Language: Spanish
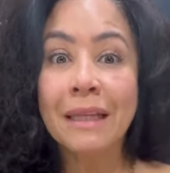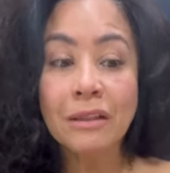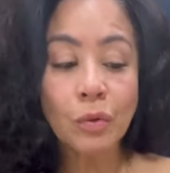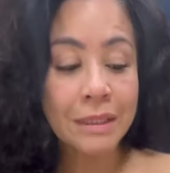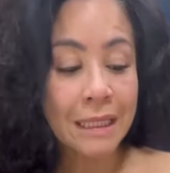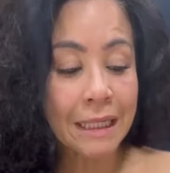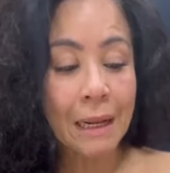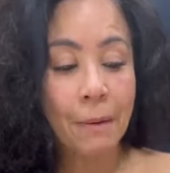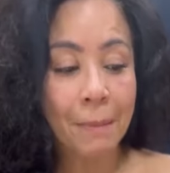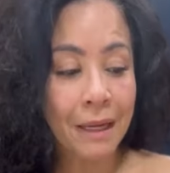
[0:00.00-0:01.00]
tanto así que
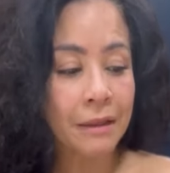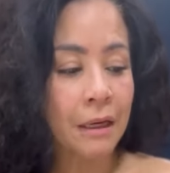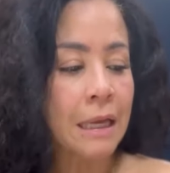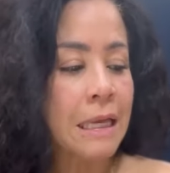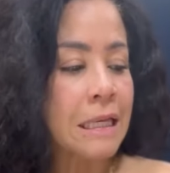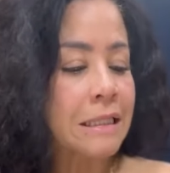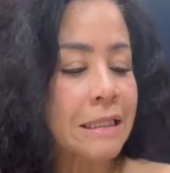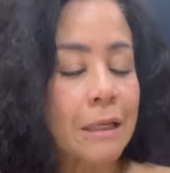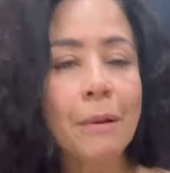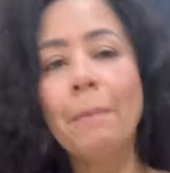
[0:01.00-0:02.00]
la papaya
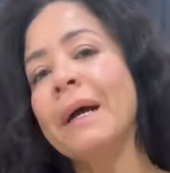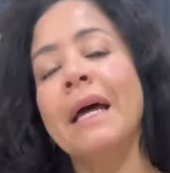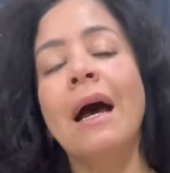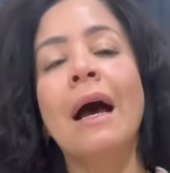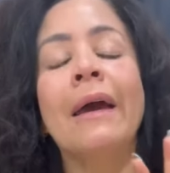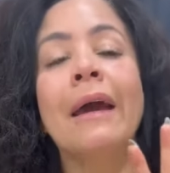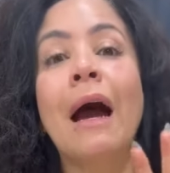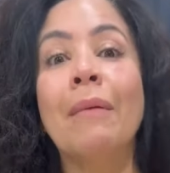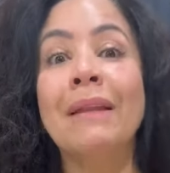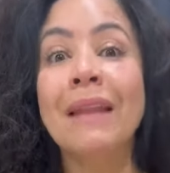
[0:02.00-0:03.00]
sirve para eh,
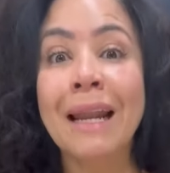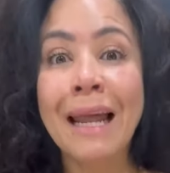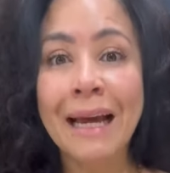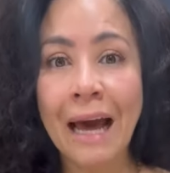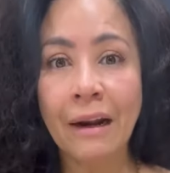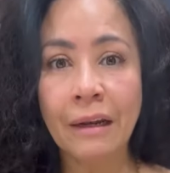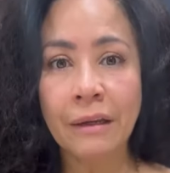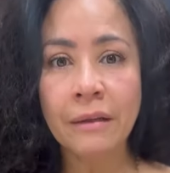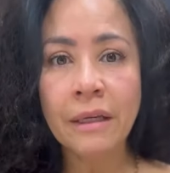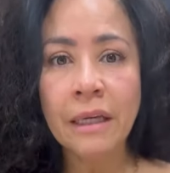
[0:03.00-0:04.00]
ablandar la carne.